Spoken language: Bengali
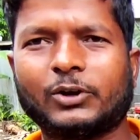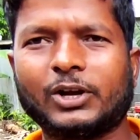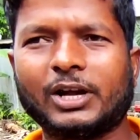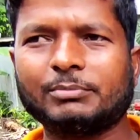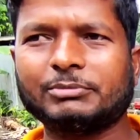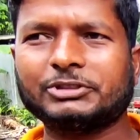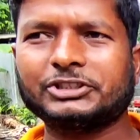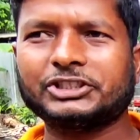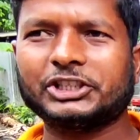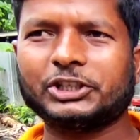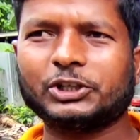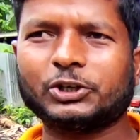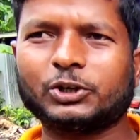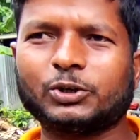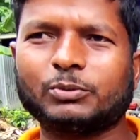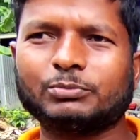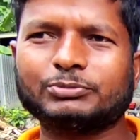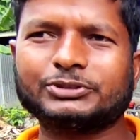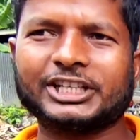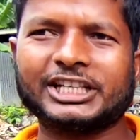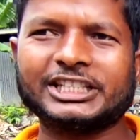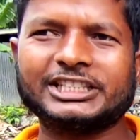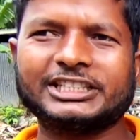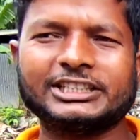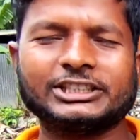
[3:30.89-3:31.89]
আমি যেরকম
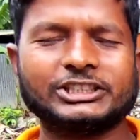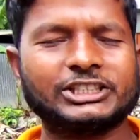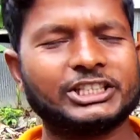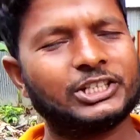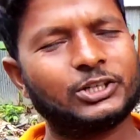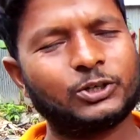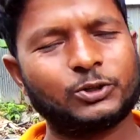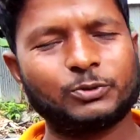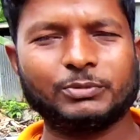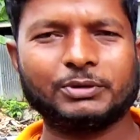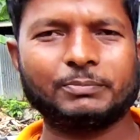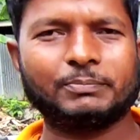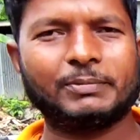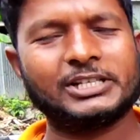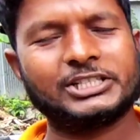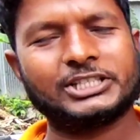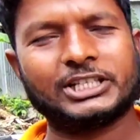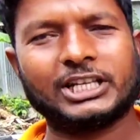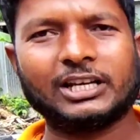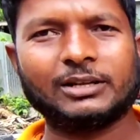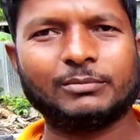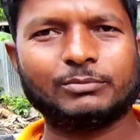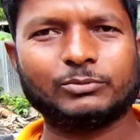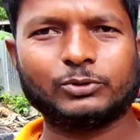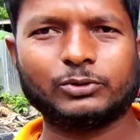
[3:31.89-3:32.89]
চাইছি সেরকমই পাইছি
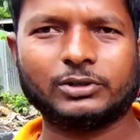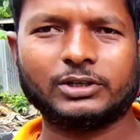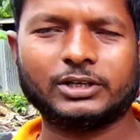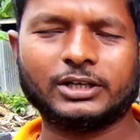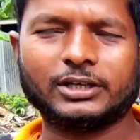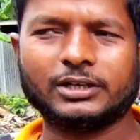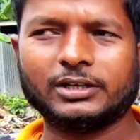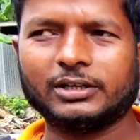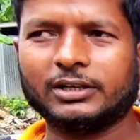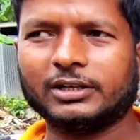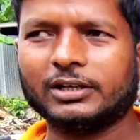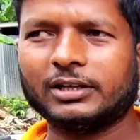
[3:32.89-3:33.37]
আলহামদুলিল্লাহ